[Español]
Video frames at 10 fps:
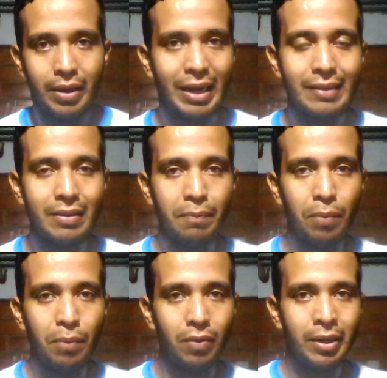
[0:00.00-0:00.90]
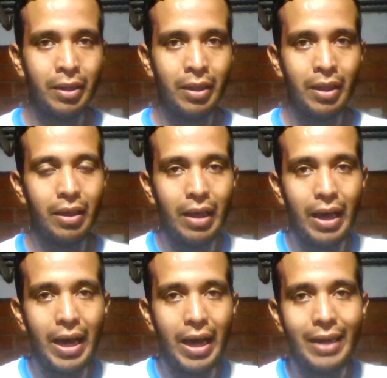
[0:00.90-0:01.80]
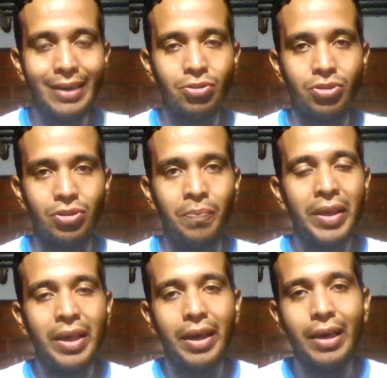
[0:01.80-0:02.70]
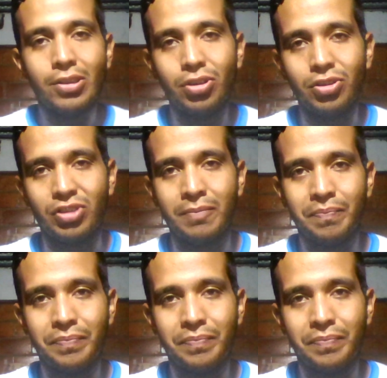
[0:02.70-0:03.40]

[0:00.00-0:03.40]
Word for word: casi por ver a neutro. Entonces,